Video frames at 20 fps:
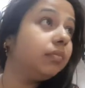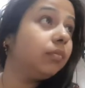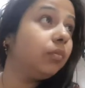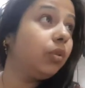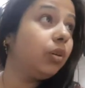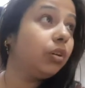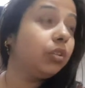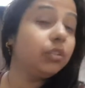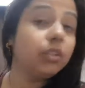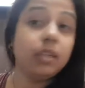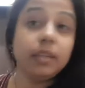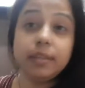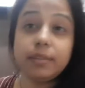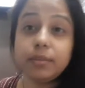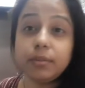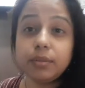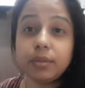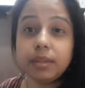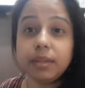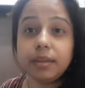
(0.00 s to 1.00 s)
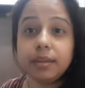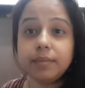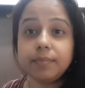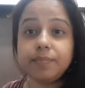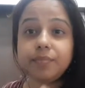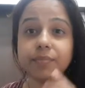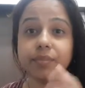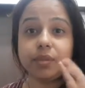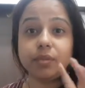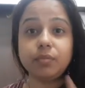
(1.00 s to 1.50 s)
बहुत लेट हो गया है
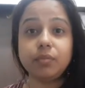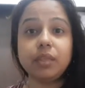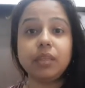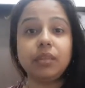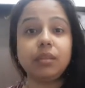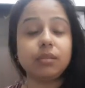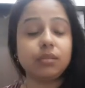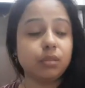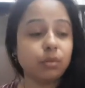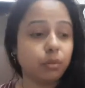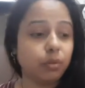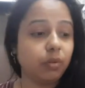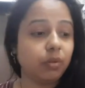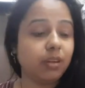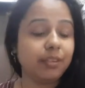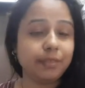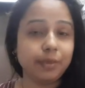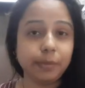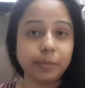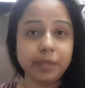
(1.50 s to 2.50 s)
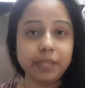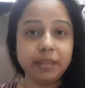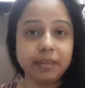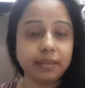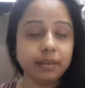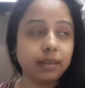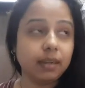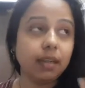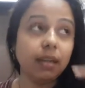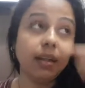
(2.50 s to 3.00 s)
वेल well, सोनोग्राफी में
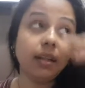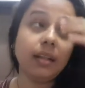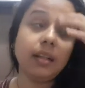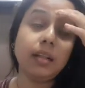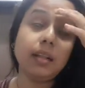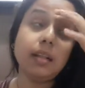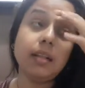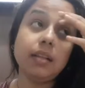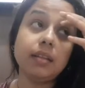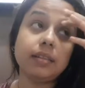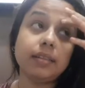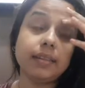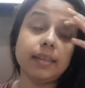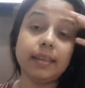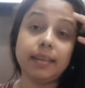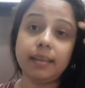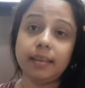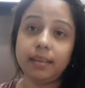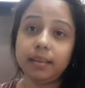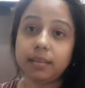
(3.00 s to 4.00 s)
निकला कि